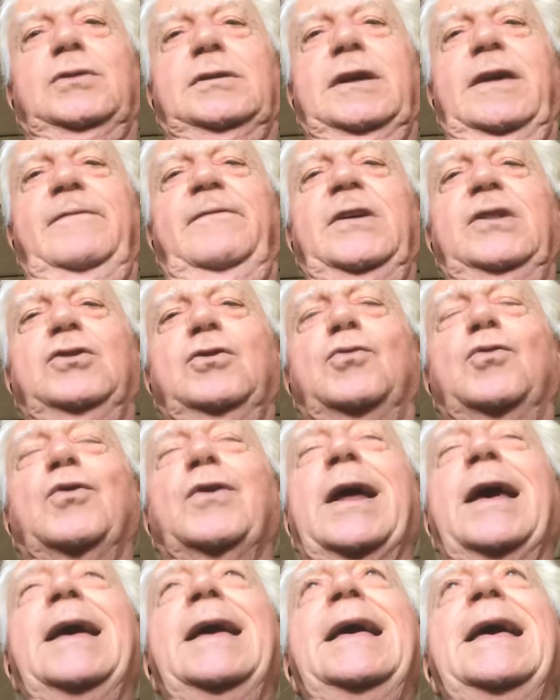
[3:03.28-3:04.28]

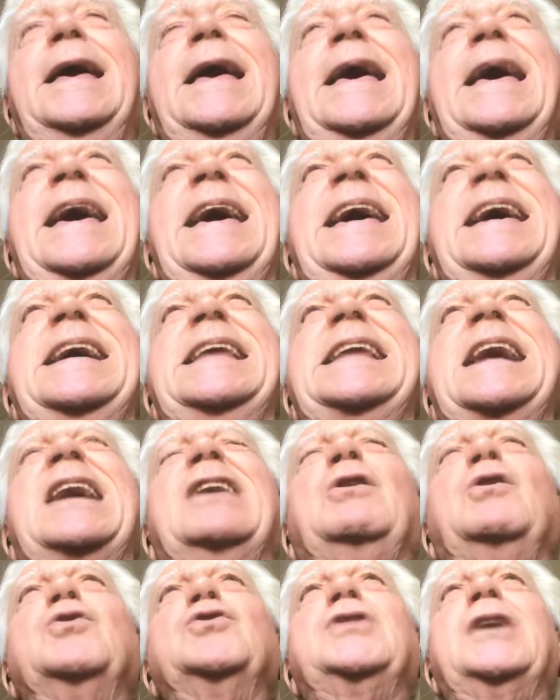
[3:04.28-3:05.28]
servitore, è
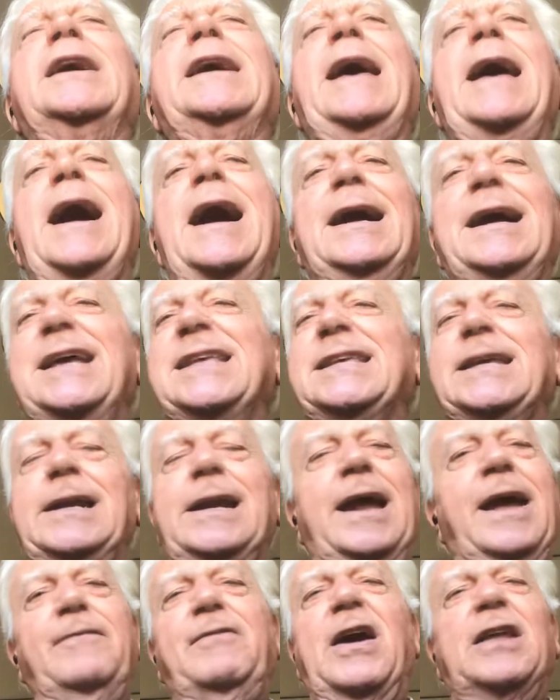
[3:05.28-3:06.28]
una cosa che anche
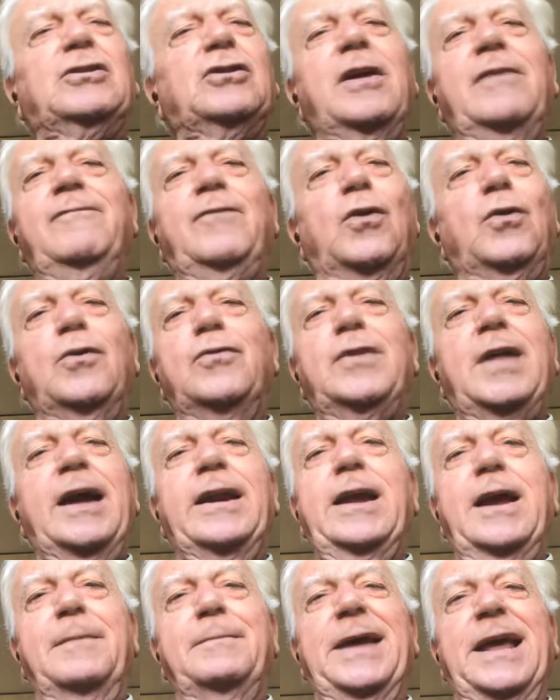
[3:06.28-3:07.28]
se l'hai fatta
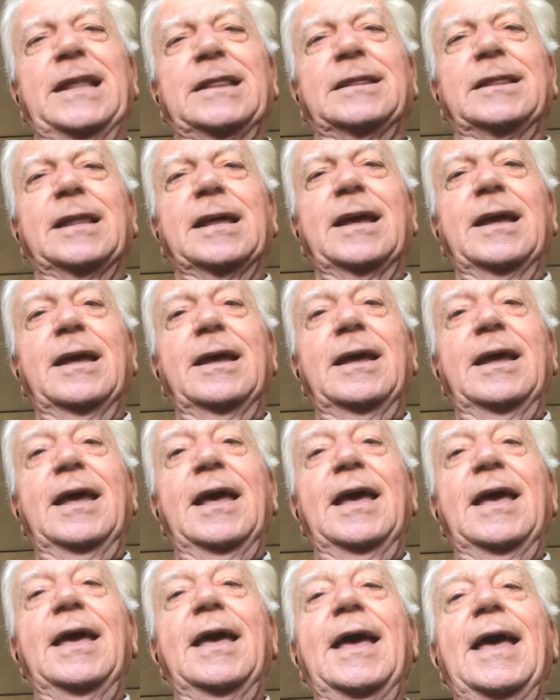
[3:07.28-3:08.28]
involontariamente,
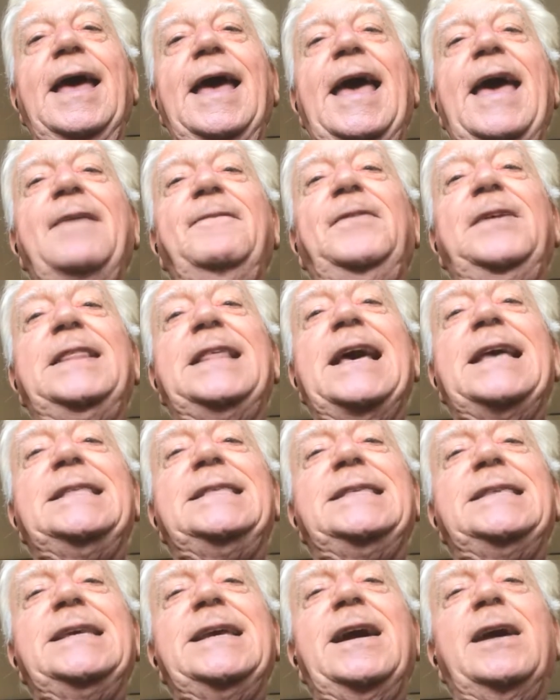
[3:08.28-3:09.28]

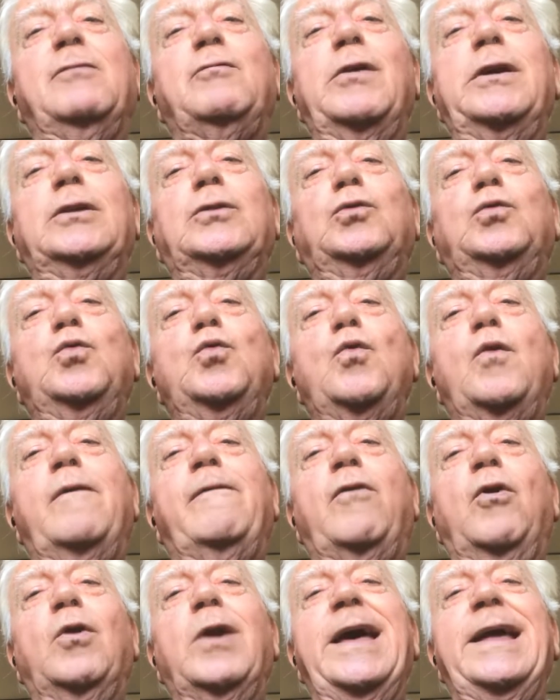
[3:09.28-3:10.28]
evidenzia quel
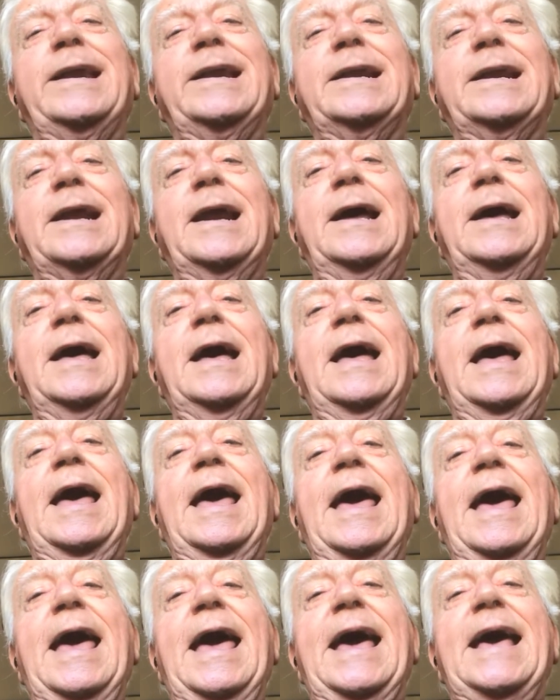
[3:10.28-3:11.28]
tuo voler
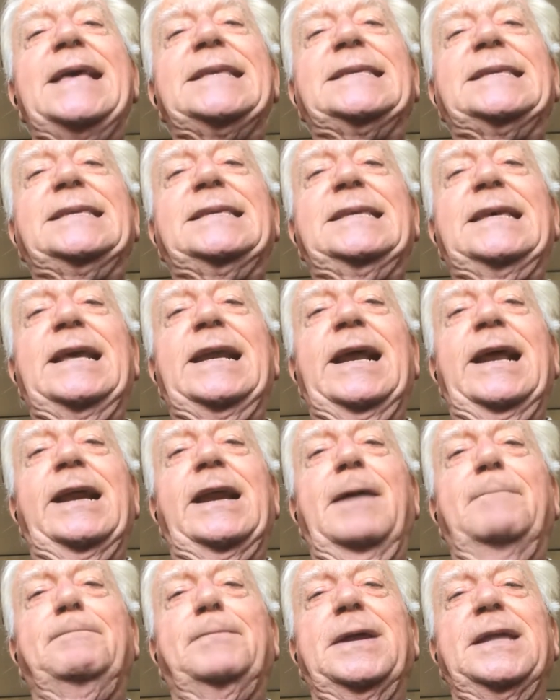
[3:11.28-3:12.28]
essere
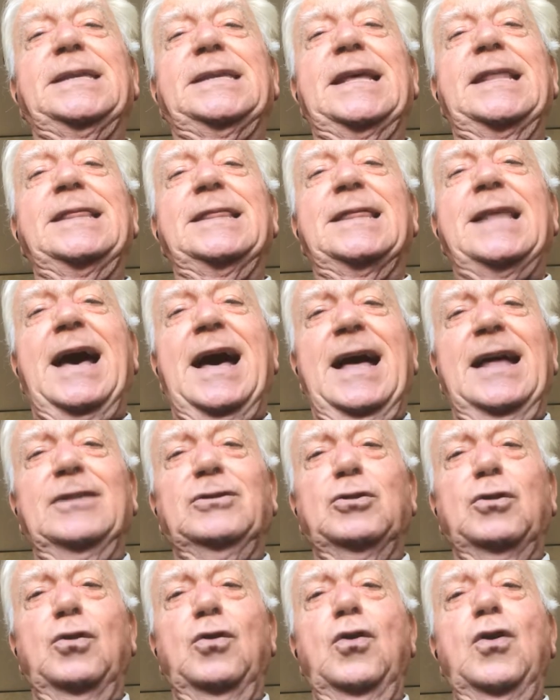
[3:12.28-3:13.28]

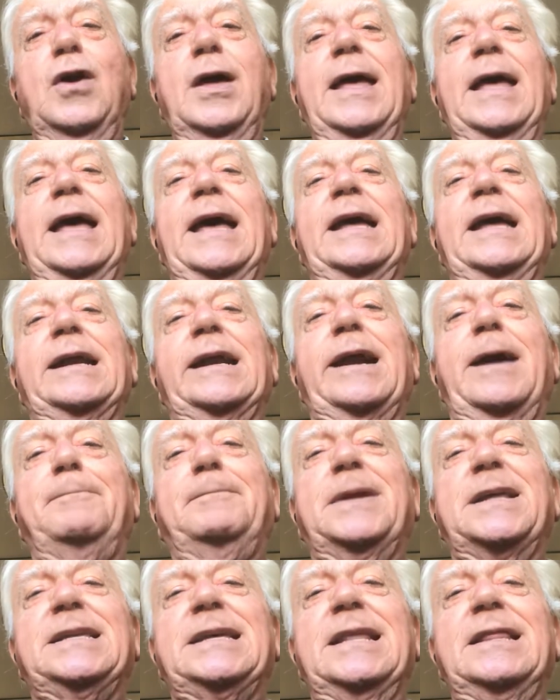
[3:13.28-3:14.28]
rappresentato e
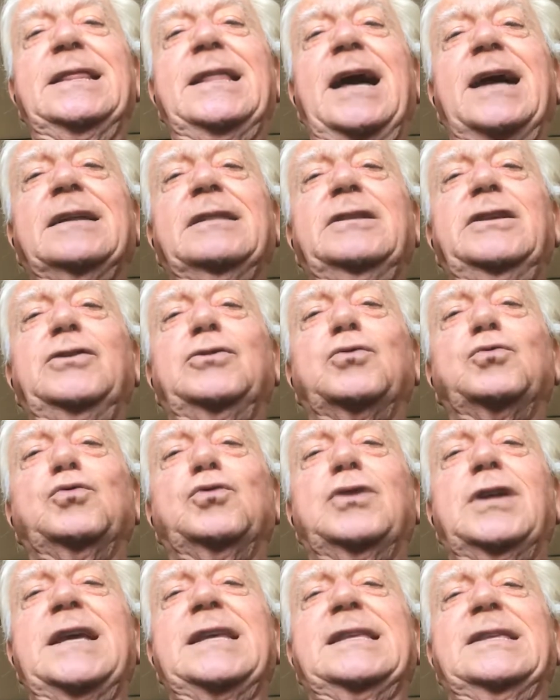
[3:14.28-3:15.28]
rappresentarti tu
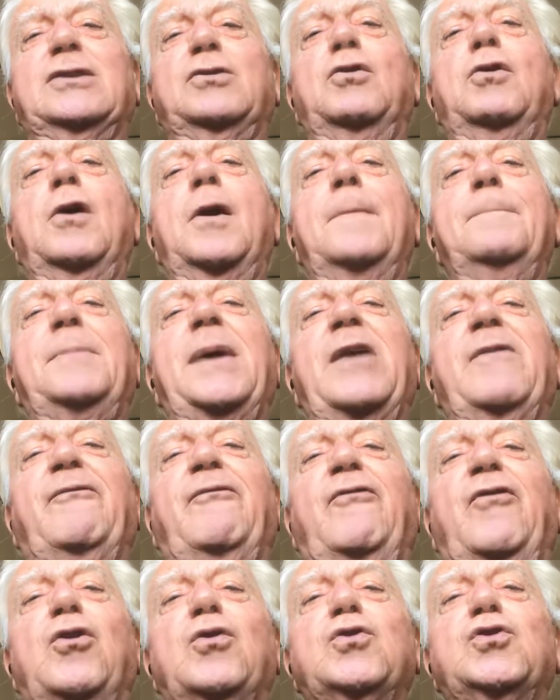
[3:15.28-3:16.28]
stesso per
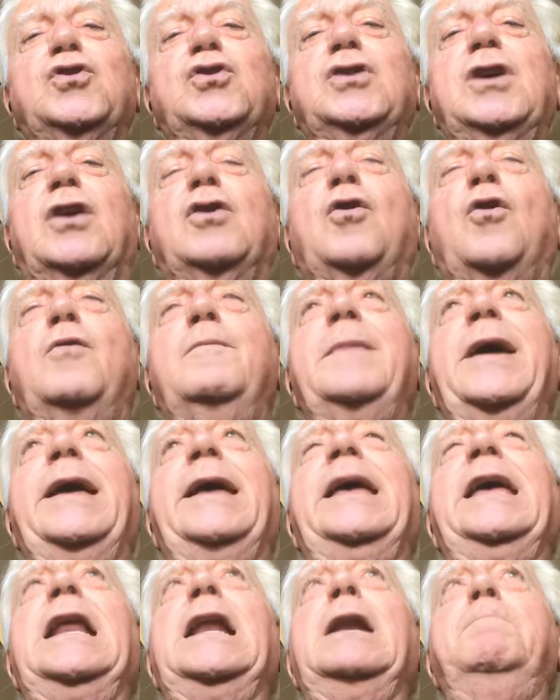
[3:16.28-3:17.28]
forza
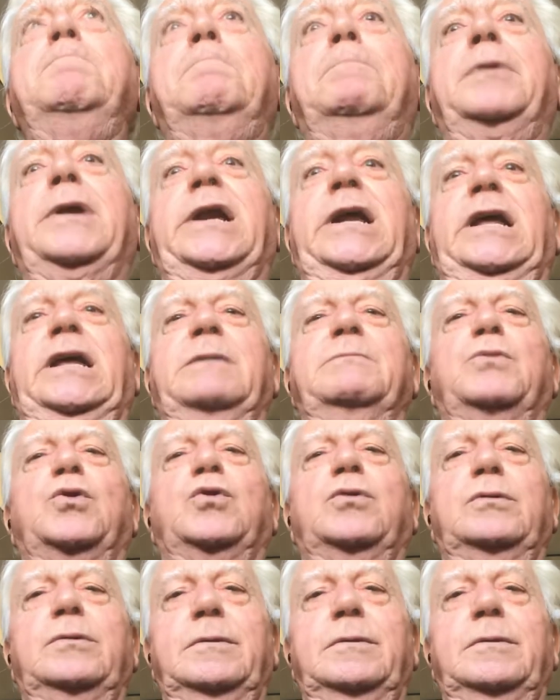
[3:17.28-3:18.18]
come il primo.